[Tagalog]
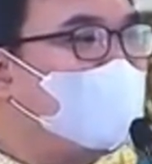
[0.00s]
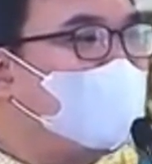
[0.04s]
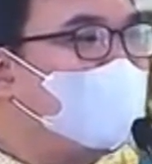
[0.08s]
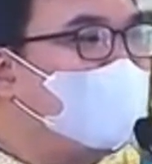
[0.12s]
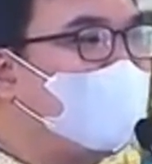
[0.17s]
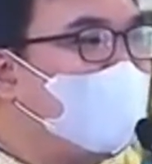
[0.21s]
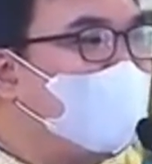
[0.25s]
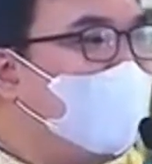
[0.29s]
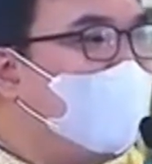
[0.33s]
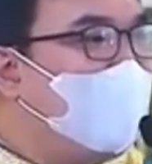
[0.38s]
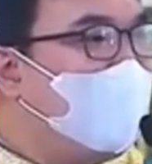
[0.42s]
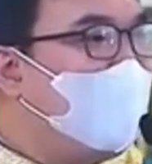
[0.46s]

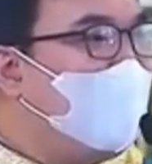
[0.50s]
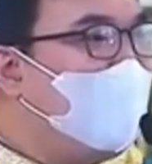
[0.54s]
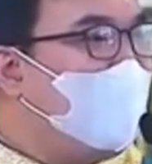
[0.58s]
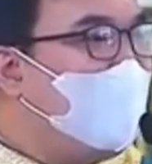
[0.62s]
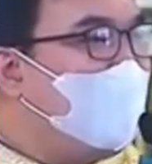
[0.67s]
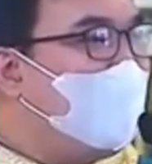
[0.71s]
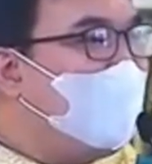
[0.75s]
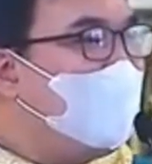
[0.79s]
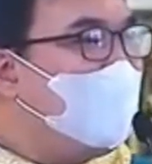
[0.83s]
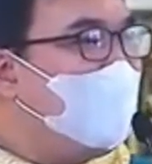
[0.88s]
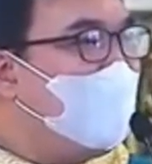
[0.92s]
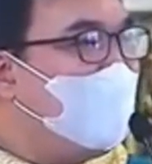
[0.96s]
ay
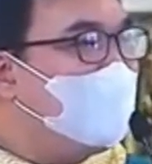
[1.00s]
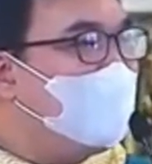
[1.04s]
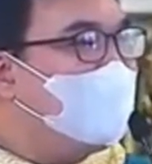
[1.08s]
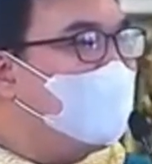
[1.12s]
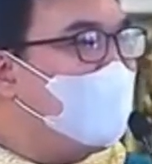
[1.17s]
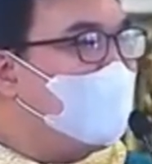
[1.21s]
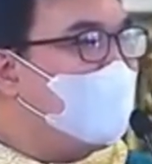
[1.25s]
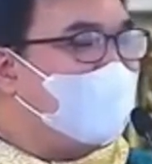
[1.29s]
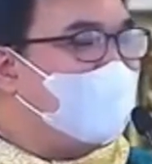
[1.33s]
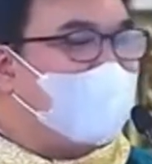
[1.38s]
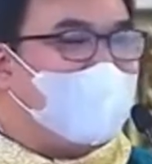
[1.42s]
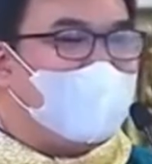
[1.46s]
nasa
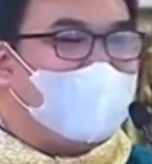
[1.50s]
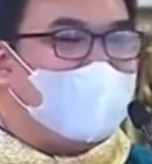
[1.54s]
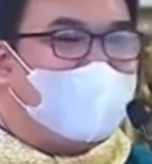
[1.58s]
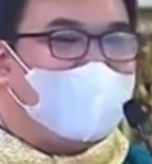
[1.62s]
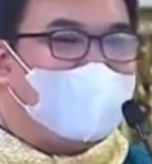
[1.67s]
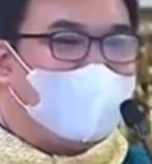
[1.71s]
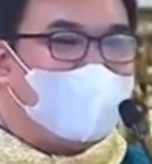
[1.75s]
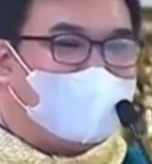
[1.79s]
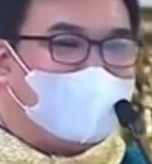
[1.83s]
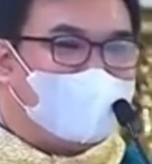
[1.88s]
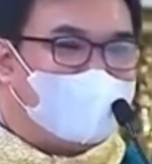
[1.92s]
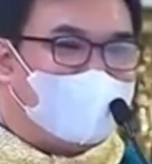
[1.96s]
tahanan niya
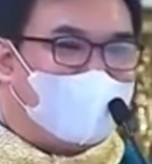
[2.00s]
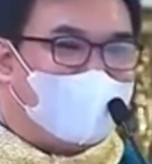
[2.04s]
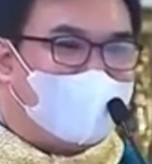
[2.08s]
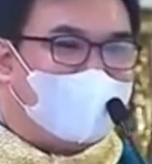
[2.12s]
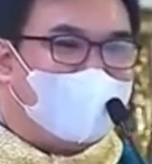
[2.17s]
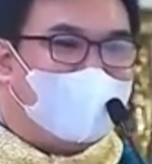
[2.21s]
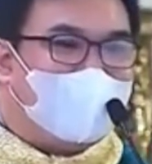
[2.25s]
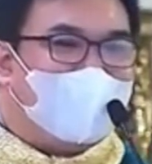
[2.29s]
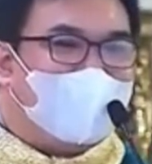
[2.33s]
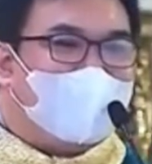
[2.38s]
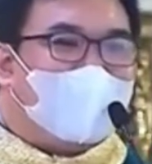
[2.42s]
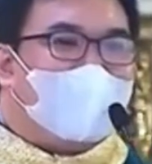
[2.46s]

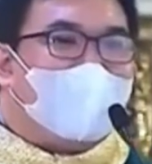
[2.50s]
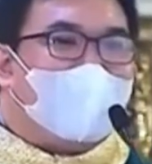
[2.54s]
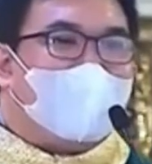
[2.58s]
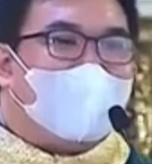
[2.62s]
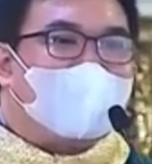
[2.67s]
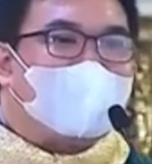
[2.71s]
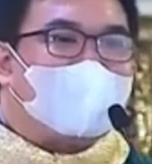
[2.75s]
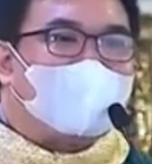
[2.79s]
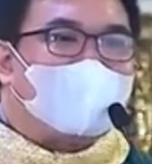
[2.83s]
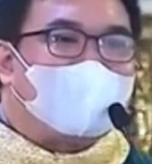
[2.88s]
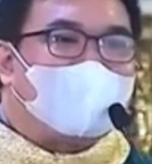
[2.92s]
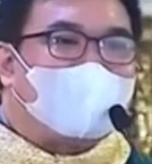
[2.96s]
at
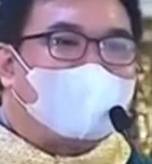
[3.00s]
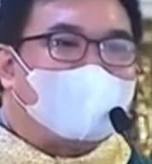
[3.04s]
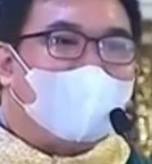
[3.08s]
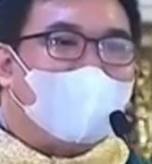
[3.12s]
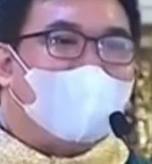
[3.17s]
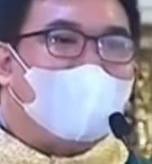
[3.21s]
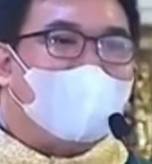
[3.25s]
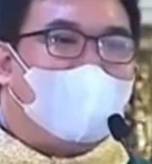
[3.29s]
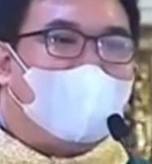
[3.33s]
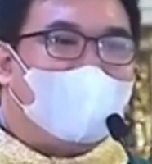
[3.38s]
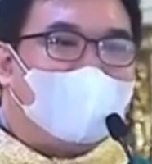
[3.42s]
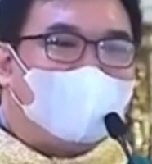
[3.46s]
siya ay
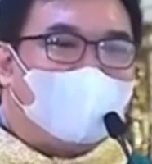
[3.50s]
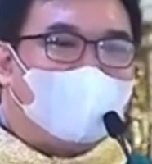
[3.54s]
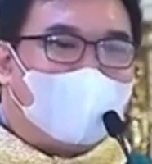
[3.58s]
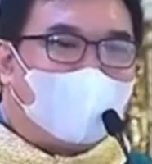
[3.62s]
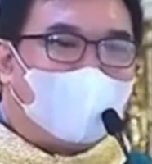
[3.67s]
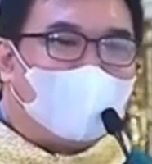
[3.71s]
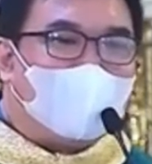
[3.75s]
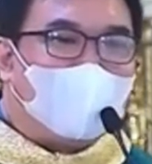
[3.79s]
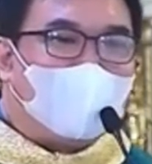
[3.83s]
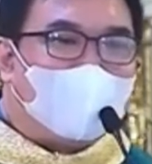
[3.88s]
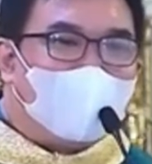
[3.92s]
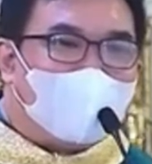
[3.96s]
malugod na
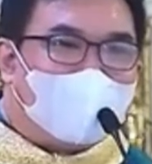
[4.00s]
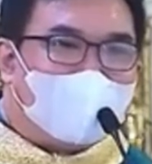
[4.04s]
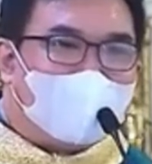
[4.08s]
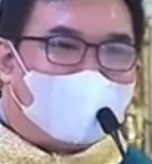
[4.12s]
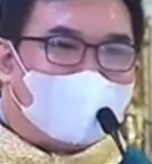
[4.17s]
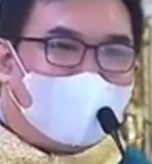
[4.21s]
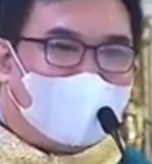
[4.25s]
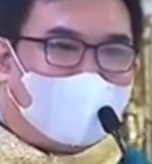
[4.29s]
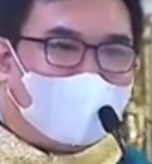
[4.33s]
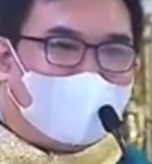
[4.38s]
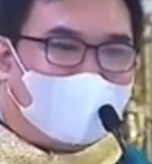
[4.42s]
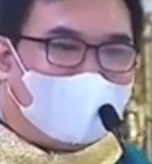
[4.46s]

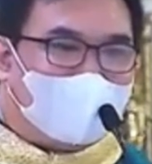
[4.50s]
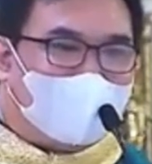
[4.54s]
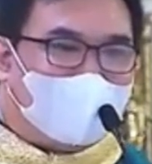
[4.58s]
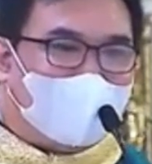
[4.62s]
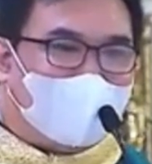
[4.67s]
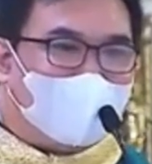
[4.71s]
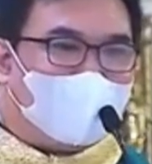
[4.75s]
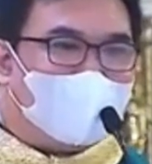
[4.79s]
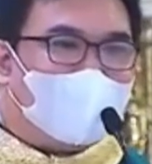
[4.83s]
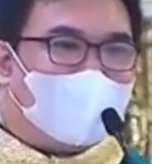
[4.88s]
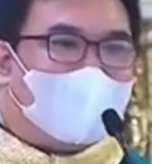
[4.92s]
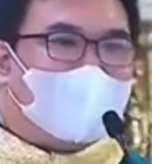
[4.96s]
tinanggap
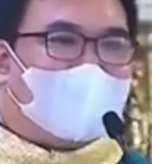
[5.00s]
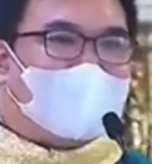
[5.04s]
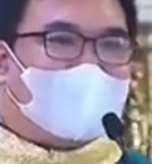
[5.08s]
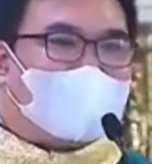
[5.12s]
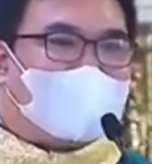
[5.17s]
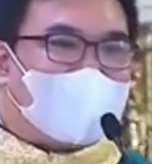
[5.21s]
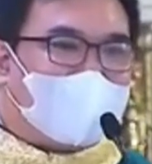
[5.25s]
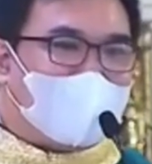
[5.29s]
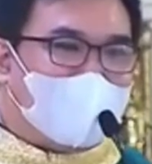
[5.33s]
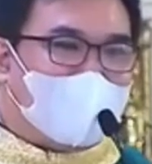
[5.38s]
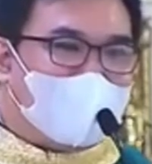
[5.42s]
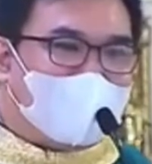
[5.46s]
sa
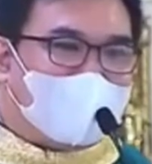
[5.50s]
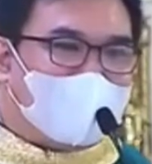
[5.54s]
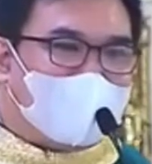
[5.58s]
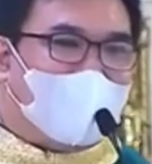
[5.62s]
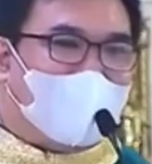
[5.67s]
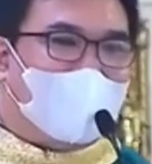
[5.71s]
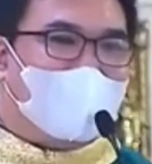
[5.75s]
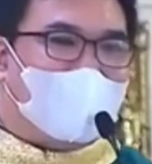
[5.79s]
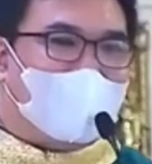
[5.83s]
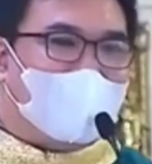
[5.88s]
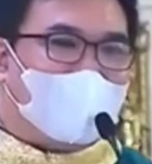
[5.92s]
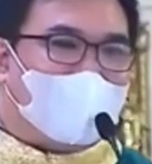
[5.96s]
gitna ng
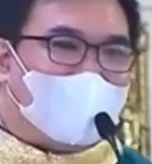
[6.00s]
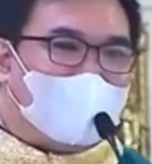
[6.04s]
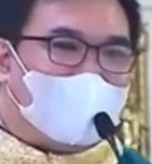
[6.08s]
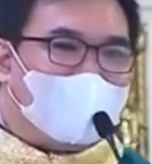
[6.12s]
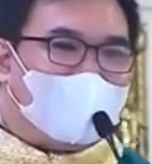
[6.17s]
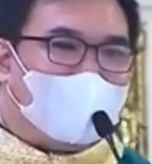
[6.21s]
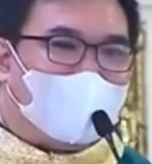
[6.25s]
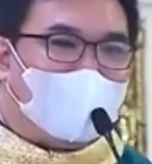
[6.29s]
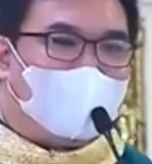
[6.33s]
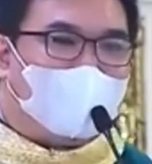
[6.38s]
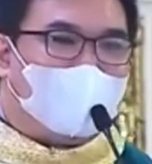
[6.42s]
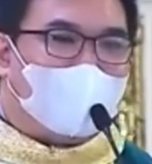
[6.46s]
kanyang
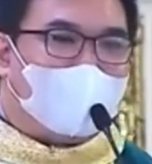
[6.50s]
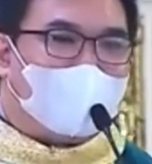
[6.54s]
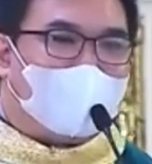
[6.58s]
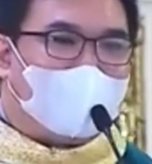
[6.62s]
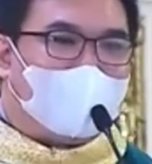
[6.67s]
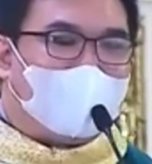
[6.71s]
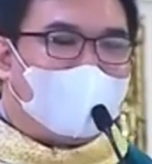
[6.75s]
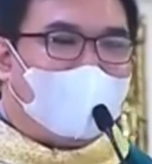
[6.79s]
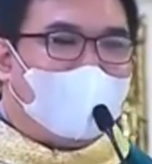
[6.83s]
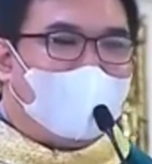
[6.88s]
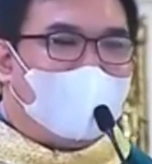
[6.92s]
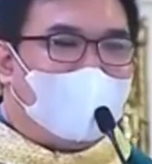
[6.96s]

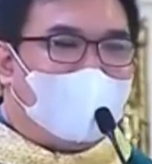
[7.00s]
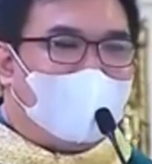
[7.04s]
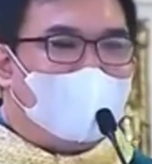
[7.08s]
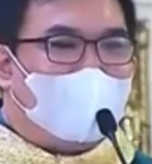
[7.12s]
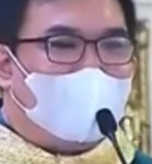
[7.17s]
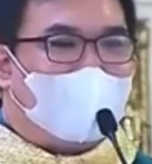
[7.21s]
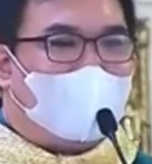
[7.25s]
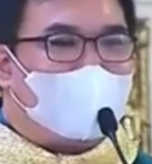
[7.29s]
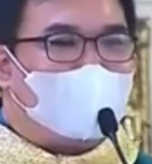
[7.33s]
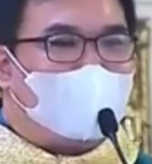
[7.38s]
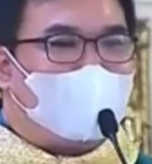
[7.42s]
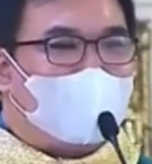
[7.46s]
pagkakamali at
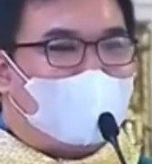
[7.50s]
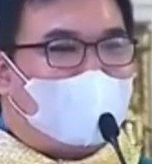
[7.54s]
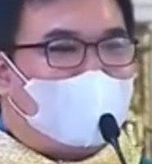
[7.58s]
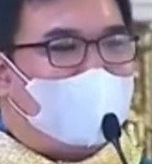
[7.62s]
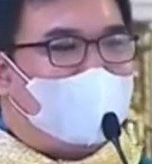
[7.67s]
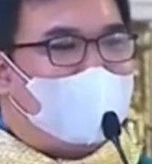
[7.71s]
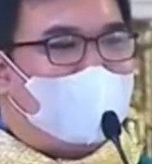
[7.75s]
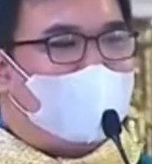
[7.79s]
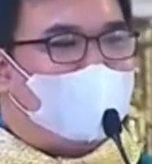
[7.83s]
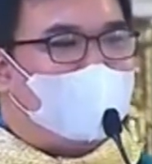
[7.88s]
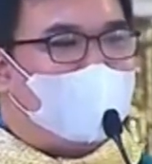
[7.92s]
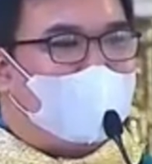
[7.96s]
pagiging
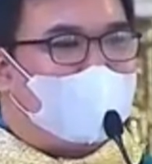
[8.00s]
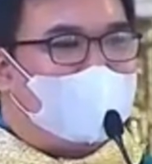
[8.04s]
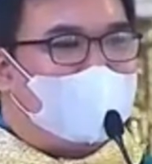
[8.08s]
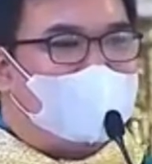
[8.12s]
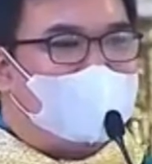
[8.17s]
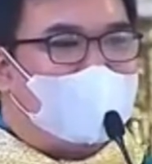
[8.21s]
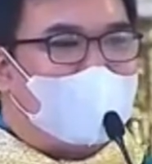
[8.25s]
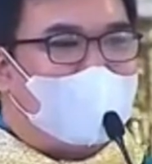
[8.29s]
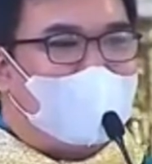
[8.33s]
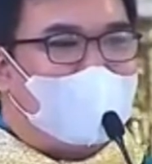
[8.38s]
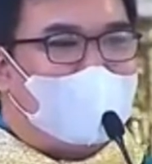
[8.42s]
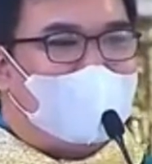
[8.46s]

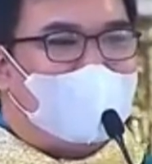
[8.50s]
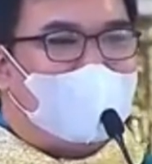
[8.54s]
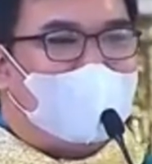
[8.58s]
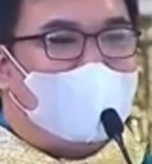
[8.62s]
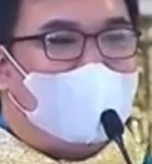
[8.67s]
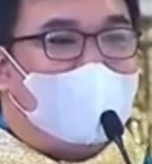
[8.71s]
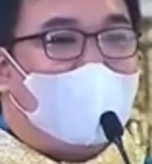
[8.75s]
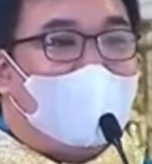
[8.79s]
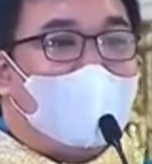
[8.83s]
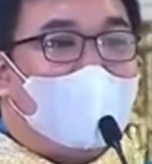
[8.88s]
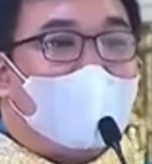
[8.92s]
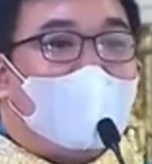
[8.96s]
makasalanan,
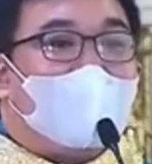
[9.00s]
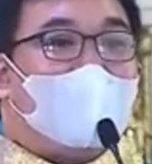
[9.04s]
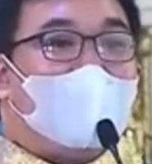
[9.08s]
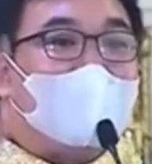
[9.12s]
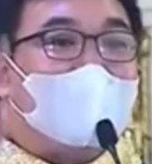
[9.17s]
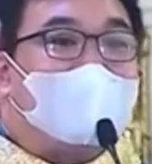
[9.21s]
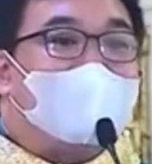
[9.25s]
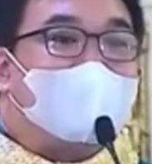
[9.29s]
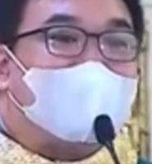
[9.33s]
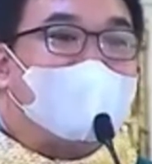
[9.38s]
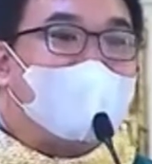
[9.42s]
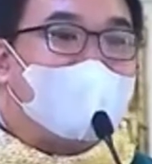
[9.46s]

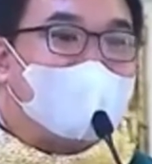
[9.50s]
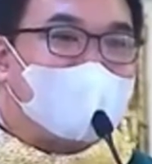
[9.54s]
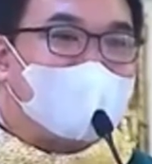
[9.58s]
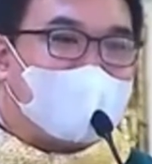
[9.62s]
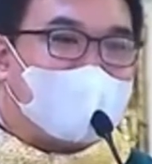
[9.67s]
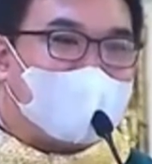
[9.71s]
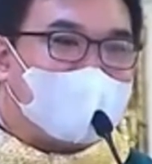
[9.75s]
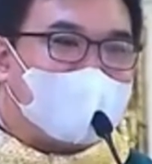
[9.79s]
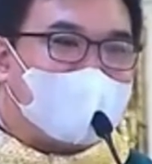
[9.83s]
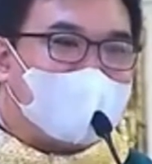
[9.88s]
nagsisi siya.